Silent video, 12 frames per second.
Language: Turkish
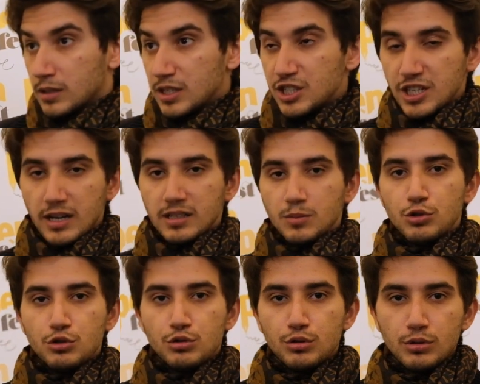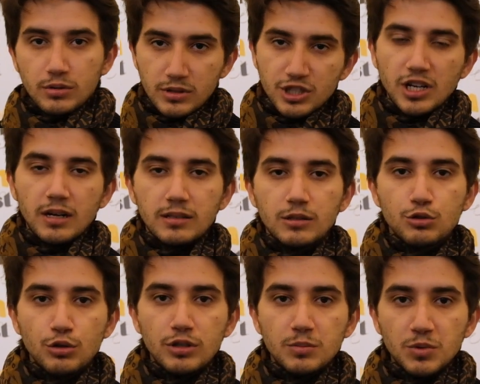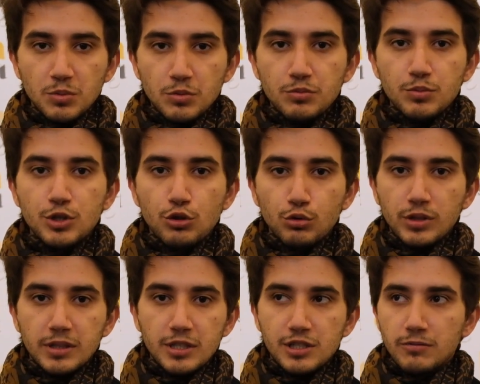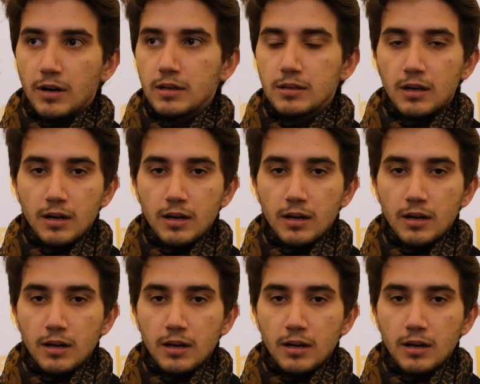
İçeride bir sürü dışarıda da söylediğim gibi birçok üretici var.